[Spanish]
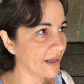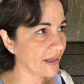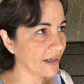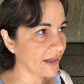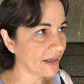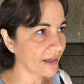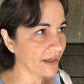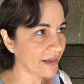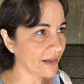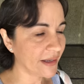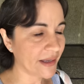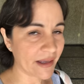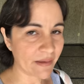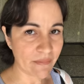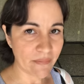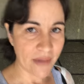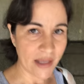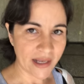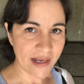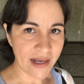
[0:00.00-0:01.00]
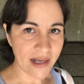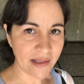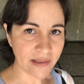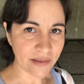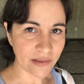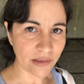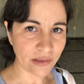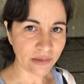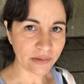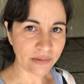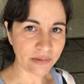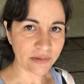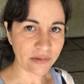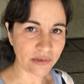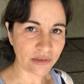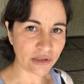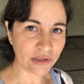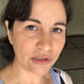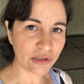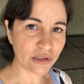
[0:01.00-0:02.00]
Eh, en mi caso,
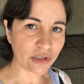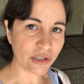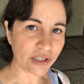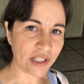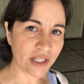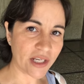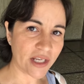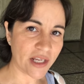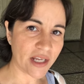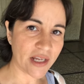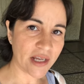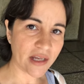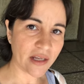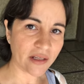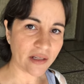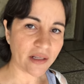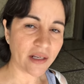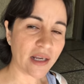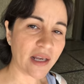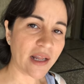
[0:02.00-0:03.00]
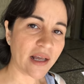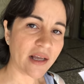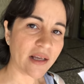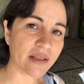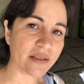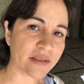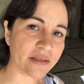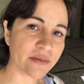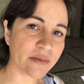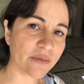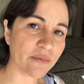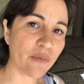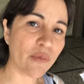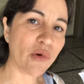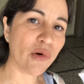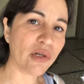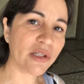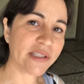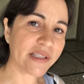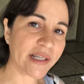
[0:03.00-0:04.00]
yo tenía las
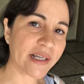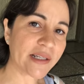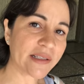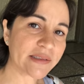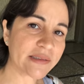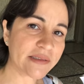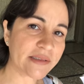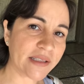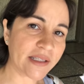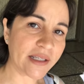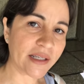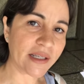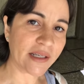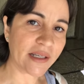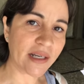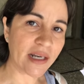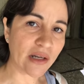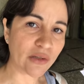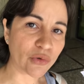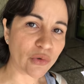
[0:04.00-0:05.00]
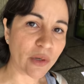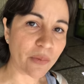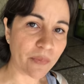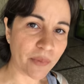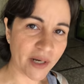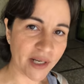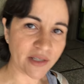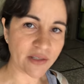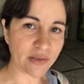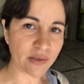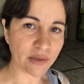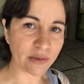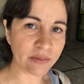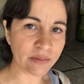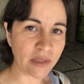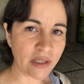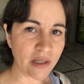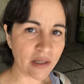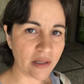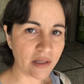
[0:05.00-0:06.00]
multas del autoexpreso,
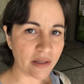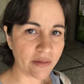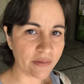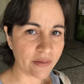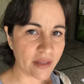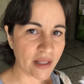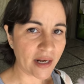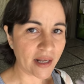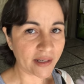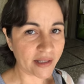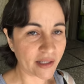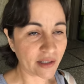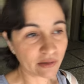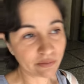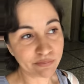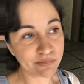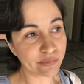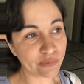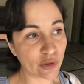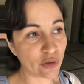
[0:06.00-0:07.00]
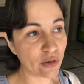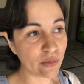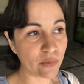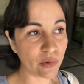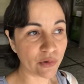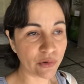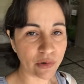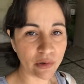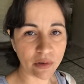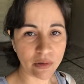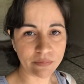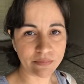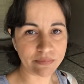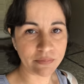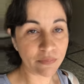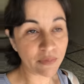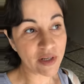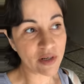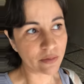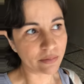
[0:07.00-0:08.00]
de las que todo el mundo,
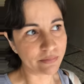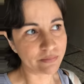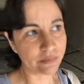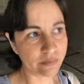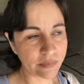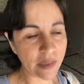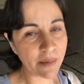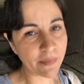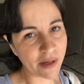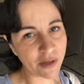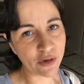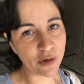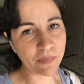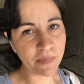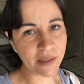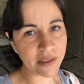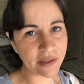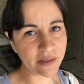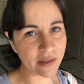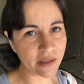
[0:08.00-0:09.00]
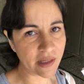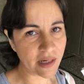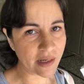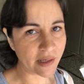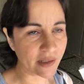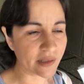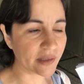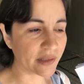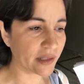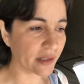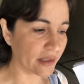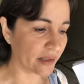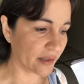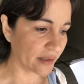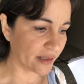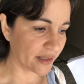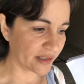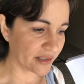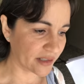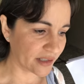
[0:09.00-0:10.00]
bueno, la mayor parte de la gente
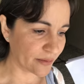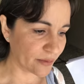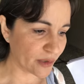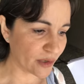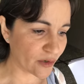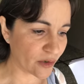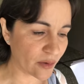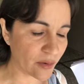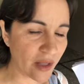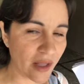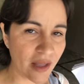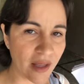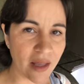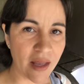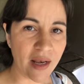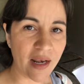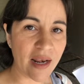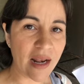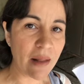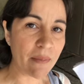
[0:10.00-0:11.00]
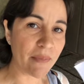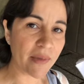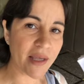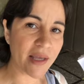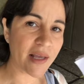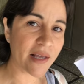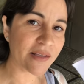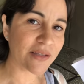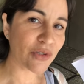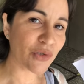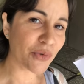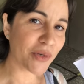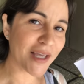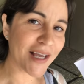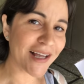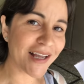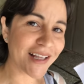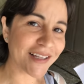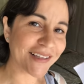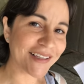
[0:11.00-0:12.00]
recibió. Las mías
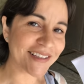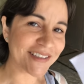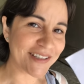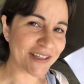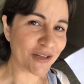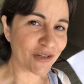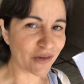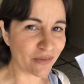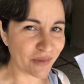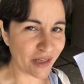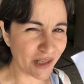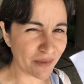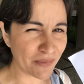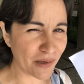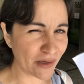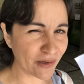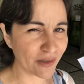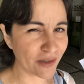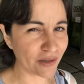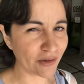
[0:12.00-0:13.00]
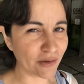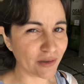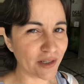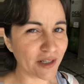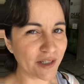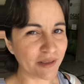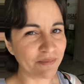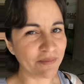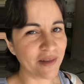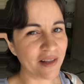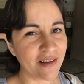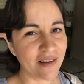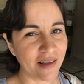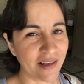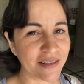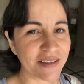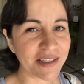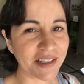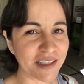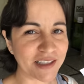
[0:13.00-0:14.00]
subían hasta cinco mil y pico de dólares
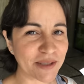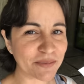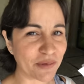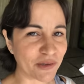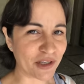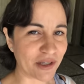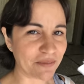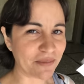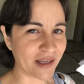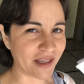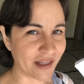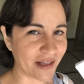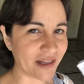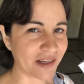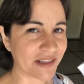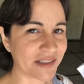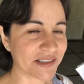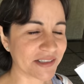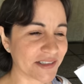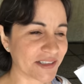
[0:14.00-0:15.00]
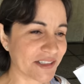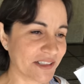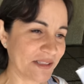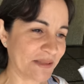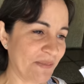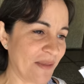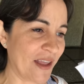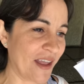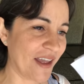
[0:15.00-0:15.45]
así que se pueden imaginar el estrés.